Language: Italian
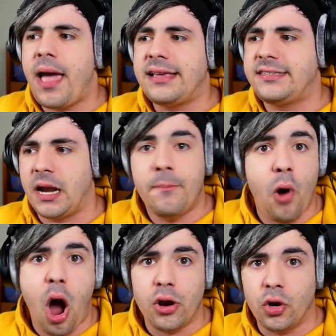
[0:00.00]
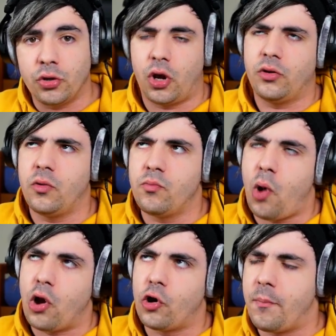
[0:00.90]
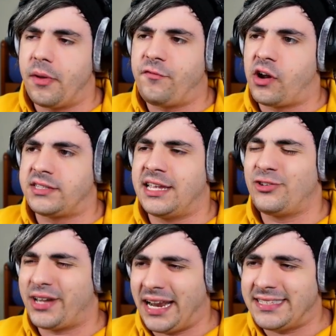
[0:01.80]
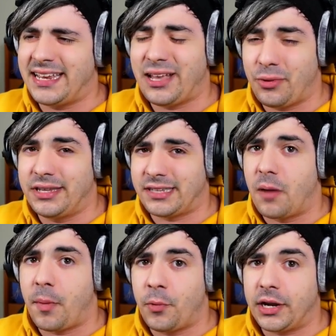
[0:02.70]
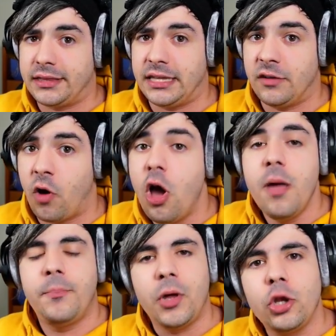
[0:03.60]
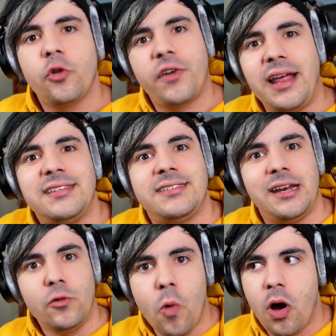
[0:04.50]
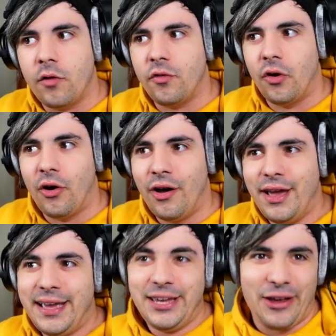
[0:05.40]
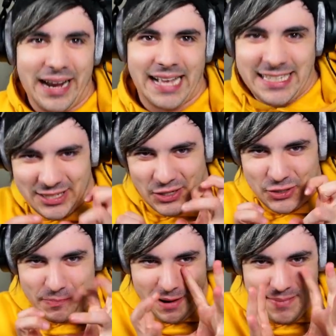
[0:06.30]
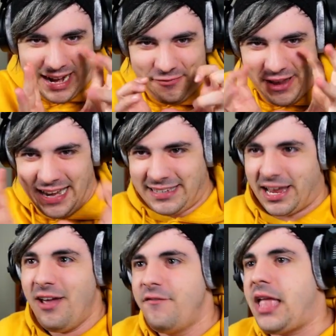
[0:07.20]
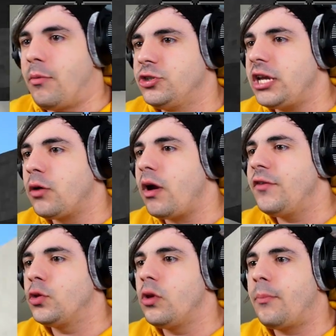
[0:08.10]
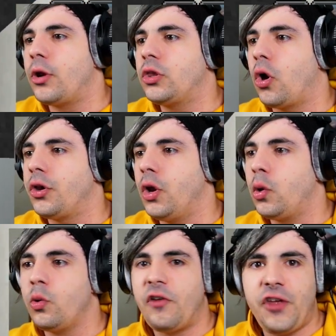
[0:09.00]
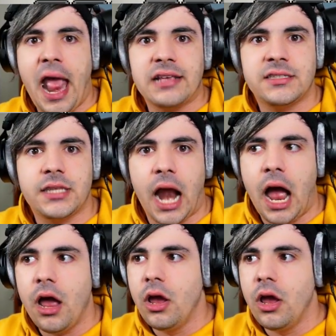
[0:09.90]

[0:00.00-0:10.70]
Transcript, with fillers: essere buono. No, non buono, non per forza. Ha detto che era in salita, quindi sarà un po' più cattivo. Però dovrà essere nuovo. Io, ragazzi, sono super mega felice. Vediamo, già da qua vedo un laboratorio con una finestra